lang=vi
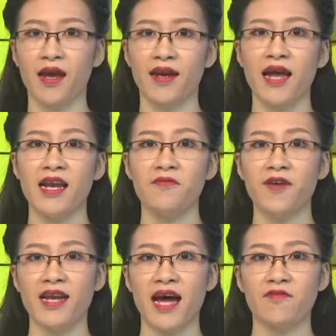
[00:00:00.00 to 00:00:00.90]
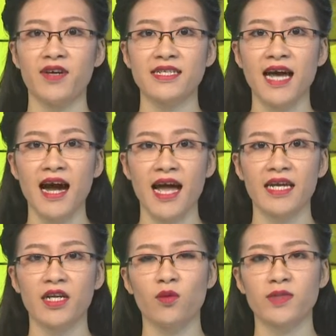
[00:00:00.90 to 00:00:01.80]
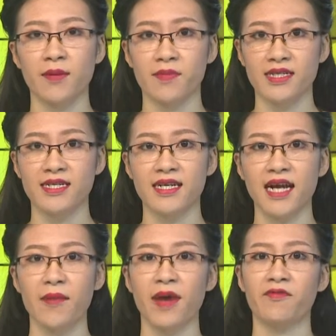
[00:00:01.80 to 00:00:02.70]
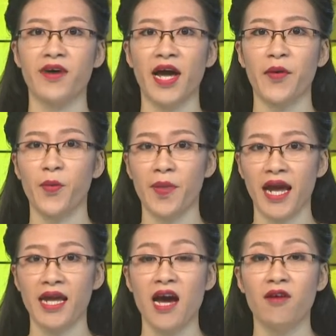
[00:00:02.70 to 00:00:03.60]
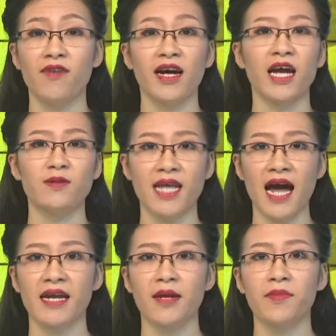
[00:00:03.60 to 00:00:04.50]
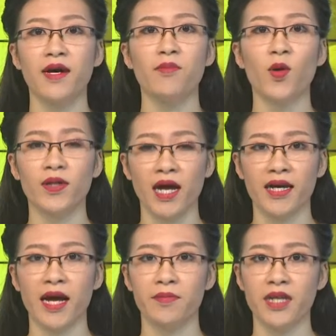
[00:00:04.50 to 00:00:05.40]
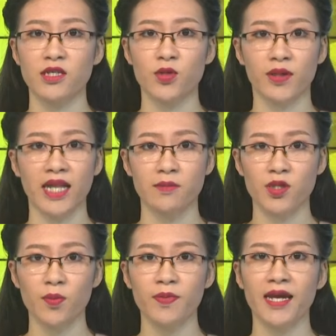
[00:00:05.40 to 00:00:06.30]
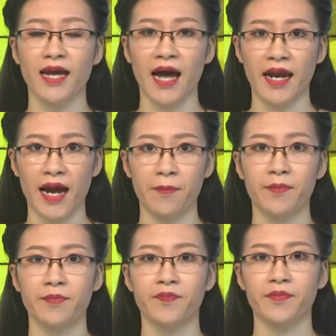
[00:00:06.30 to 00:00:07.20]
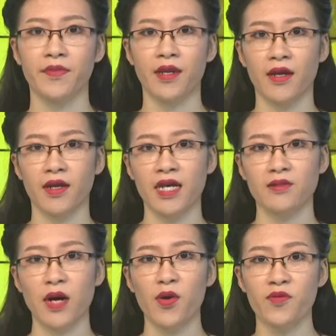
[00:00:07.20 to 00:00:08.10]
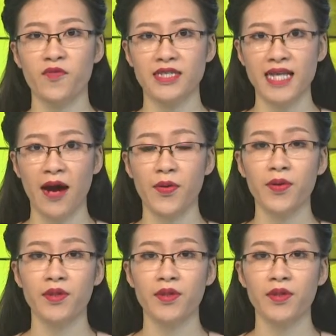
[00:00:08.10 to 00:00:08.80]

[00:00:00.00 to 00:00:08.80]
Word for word: Đại lễ Phật đản Vesak hai nghìn không trăm mười chín khai mạc vào ngày hôm nay và kéo dài đến mười bốn tháng năm tại chùa Tam Chúc, tỉnh Hà Nam. Theo Giáo hội Phật giáo,